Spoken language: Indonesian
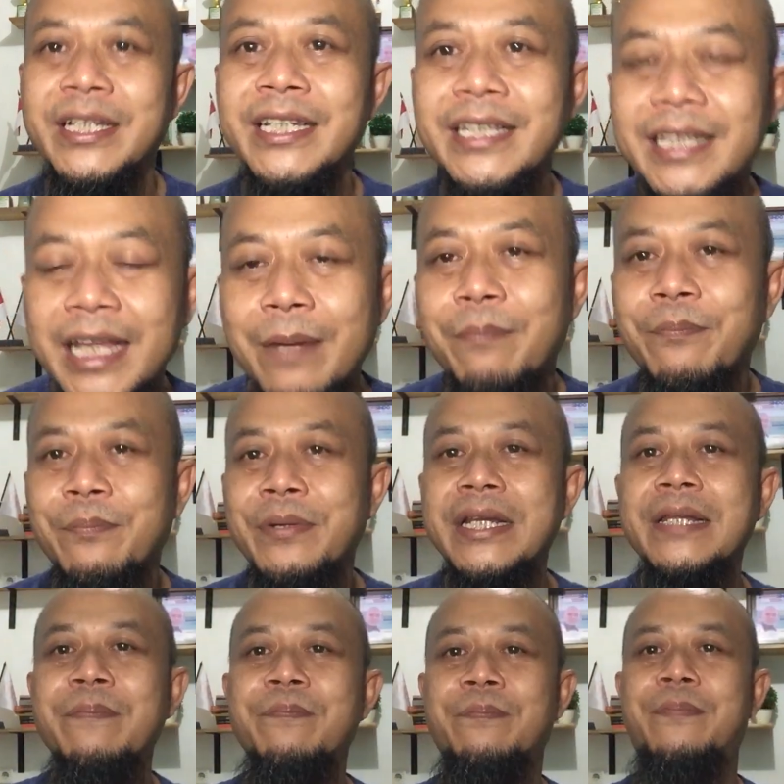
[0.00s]
kita
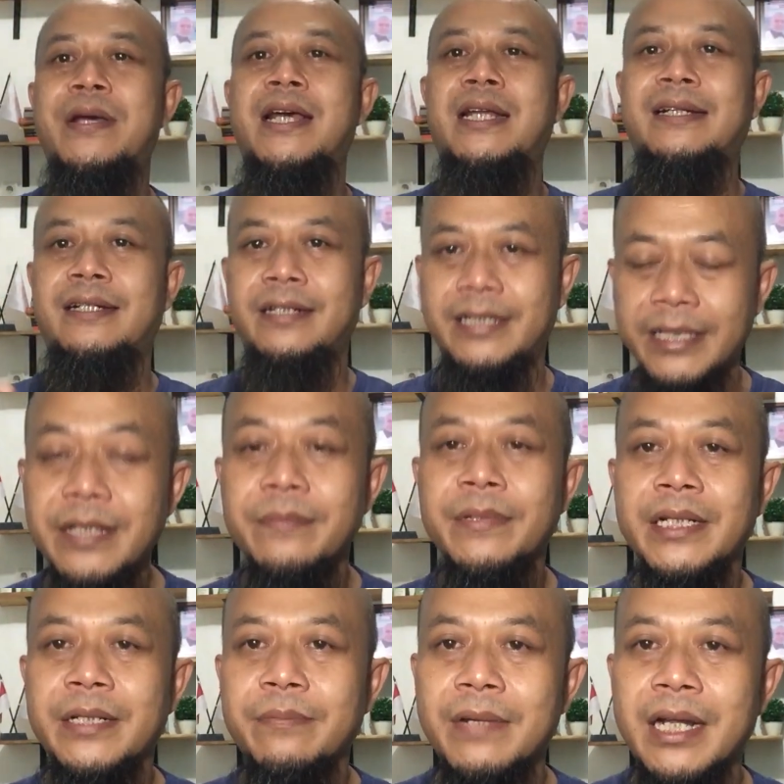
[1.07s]
pribadi
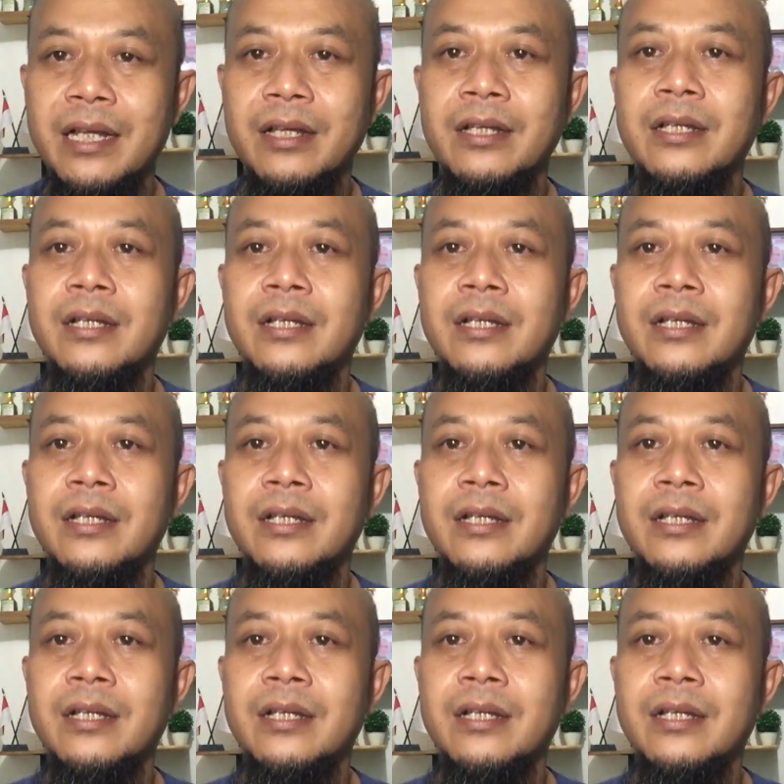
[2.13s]
minimal